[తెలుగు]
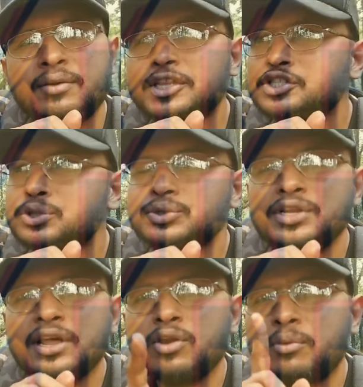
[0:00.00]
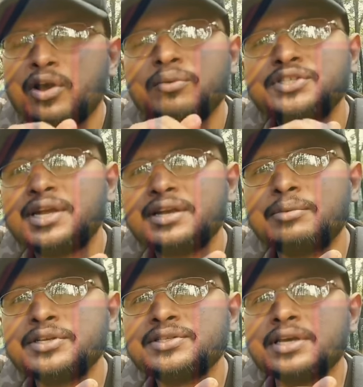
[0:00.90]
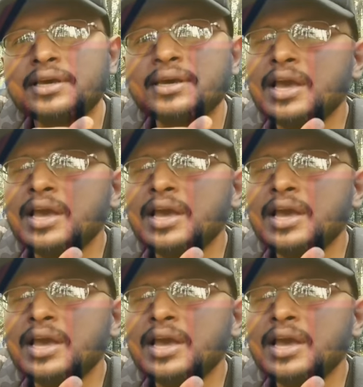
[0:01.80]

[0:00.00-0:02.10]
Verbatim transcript: తర్వాత చిత్తూరు జిల్లాలో మరొక విషయాన్ని గమనిస్తే